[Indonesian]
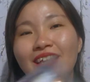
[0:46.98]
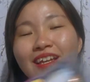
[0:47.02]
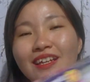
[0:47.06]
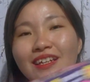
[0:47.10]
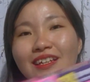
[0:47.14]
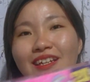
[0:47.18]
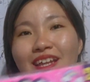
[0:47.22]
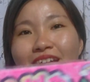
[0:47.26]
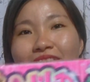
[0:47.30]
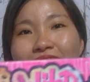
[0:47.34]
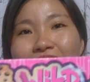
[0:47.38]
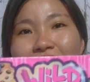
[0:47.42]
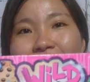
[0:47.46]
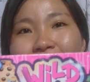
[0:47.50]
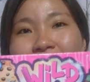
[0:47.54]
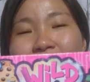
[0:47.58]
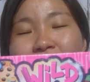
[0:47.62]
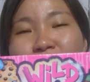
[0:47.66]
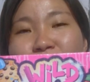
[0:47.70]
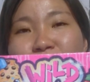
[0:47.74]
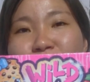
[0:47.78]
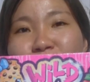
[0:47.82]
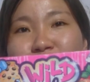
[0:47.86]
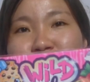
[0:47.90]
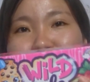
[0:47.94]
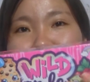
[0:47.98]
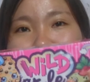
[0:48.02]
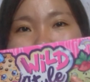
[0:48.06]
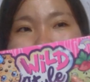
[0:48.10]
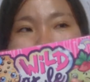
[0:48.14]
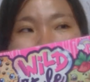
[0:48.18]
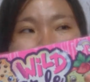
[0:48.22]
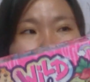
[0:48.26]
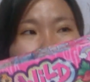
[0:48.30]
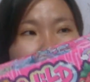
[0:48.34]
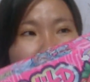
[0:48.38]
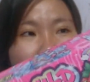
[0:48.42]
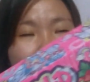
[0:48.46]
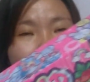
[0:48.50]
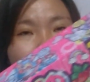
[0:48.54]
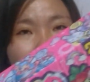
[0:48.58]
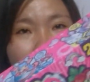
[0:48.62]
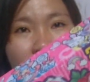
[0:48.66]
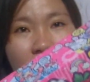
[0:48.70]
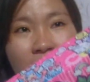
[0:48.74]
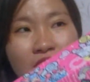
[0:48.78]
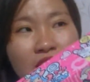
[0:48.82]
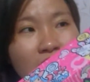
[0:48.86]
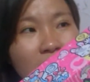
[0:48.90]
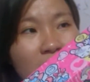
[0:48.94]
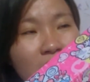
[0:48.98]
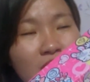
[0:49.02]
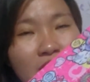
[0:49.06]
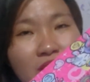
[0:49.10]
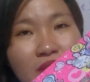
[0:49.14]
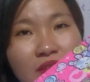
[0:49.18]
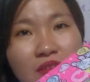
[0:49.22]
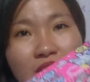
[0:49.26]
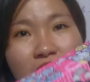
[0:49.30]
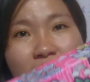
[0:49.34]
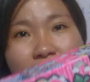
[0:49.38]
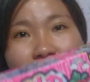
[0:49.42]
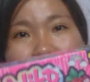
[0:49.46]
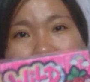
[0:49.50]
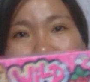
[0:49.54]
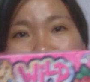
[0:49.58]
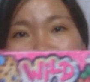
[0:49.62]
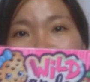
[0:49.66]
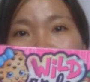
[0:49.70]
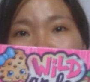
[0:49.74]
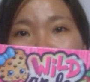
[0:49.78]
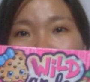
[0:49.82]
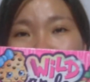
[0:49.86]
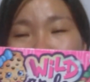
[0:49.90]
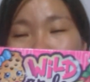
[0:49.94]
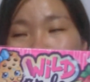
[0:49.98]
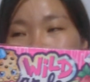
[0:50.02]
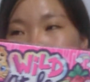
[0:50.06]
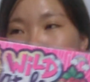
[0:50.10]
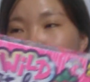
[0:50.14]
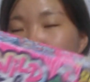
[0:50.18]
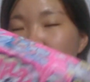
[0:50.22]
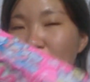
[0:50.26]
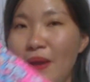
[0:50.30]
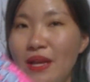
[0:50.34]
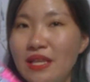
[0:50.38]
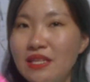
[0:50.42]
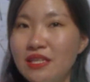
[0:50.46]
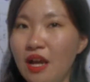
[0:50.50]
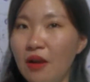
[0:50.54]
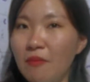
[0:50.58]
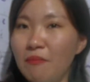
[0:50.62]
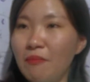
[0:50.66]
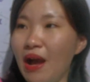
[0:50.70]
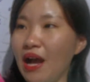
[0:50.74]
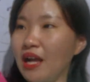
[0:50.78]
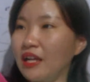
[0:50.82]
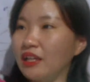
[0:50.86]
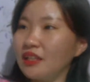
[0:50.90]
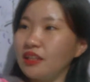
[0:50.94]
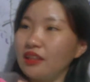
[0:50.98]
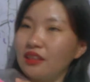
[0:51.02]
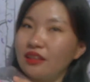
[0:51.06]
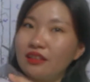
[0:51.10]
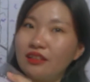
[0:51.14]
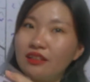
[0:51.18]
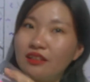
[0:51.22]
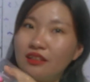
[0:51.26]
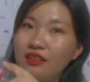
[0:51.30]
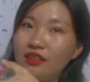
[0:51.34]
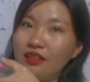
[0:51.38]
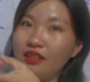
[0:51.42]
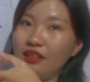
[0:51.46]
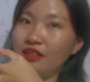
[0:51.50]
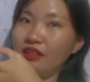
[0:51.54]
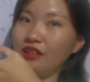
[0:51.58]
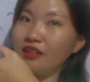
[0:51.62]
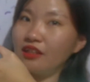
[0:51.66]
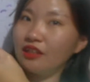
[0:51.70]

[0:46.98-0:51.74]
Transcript: Dan ini uh, ini boxnya ini panjang banget nih.